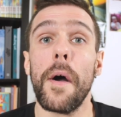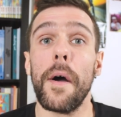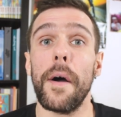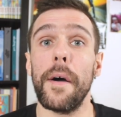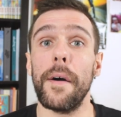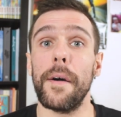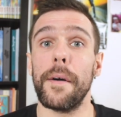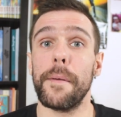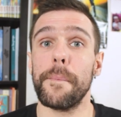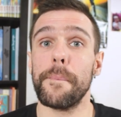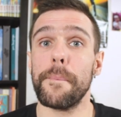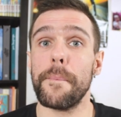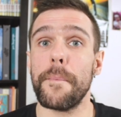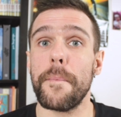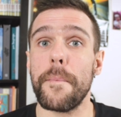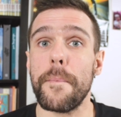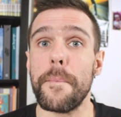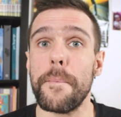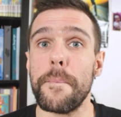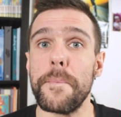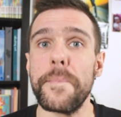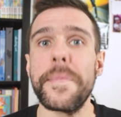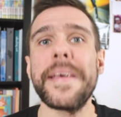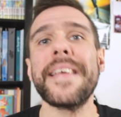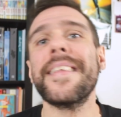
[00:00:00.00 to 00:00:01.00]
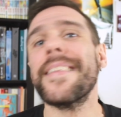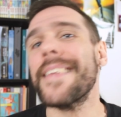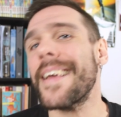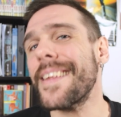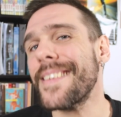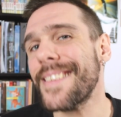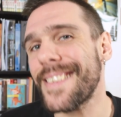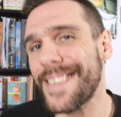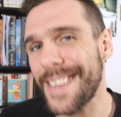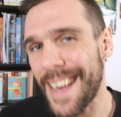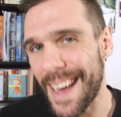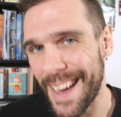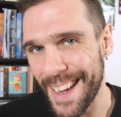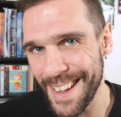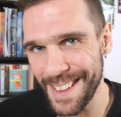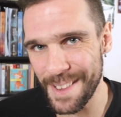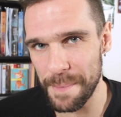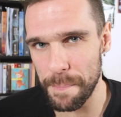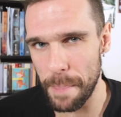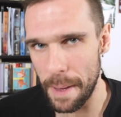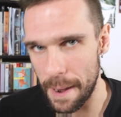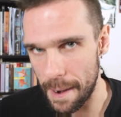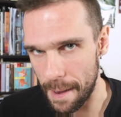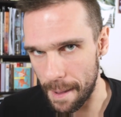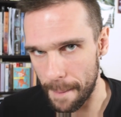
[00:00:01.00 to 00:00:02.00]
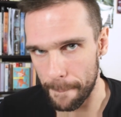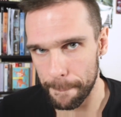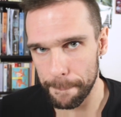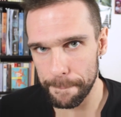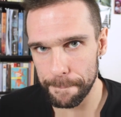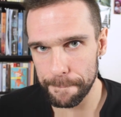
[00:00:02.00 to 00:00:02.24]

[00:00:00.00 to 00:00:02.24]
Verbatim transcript: Euh, mais ça ne s'arrête pas là.